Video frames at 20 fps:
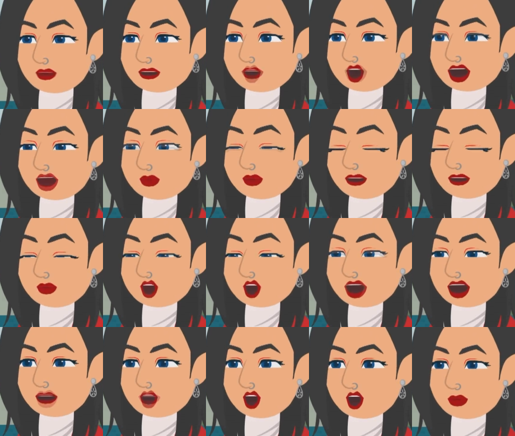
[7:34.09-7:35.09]
ইজি
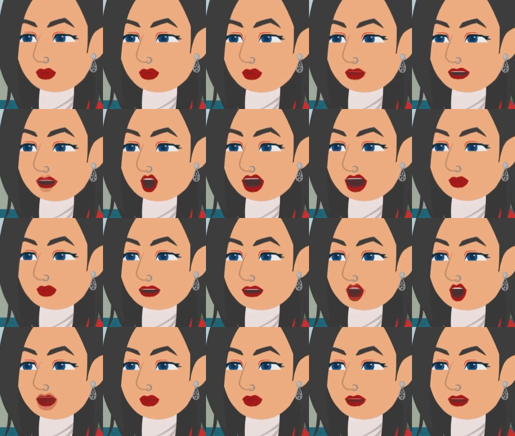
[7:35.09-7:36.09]
কালার প্রাইম স্টোর
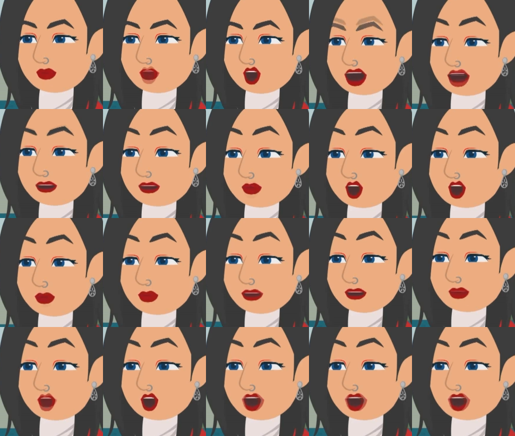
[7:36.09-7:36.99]
গুণময় এন্টারপ্রাইজ